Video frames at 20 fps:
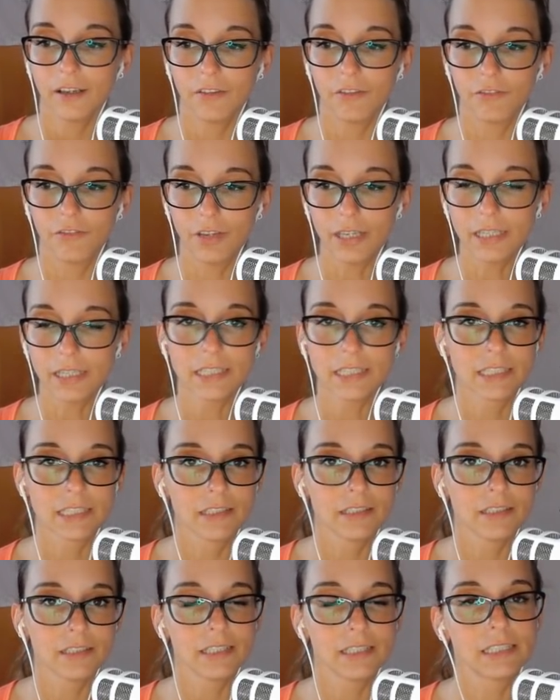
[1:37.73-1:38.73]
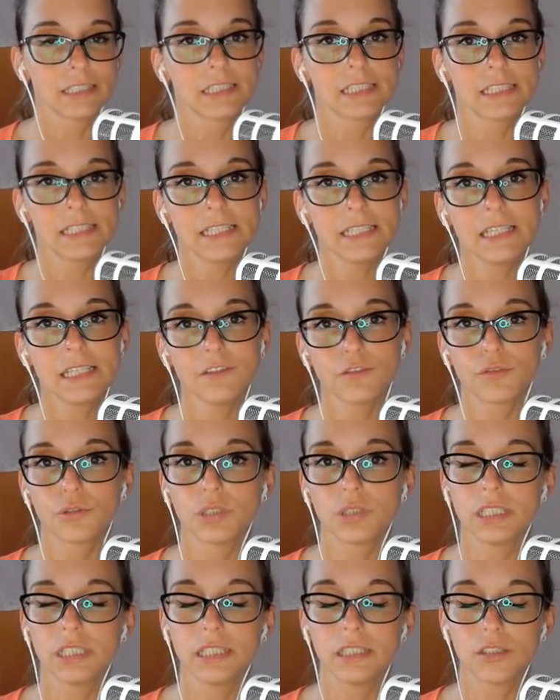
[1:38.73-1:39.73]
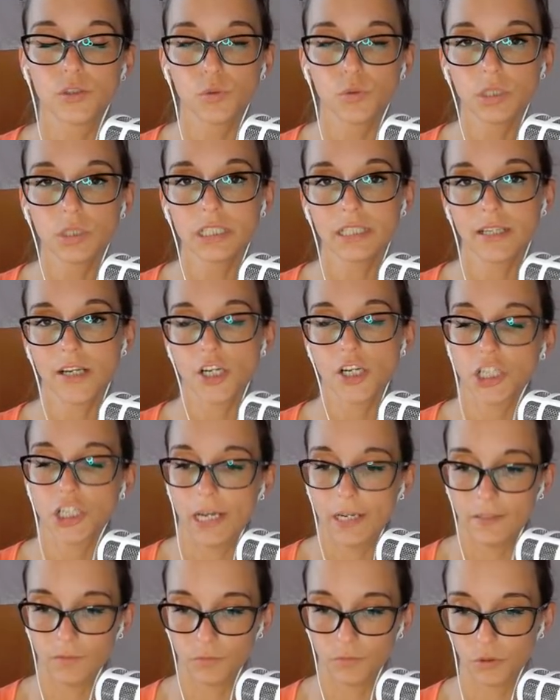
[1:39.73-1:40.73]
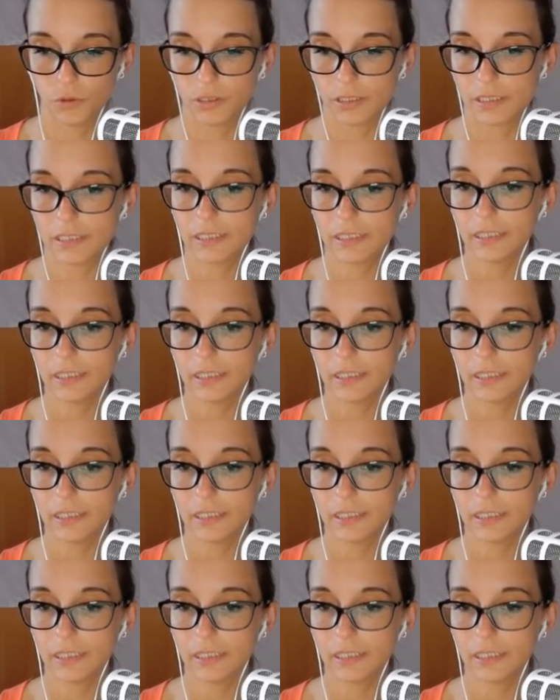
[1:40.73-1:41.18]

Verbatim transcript: Welche ist die, für die du dich entscheiden würdest?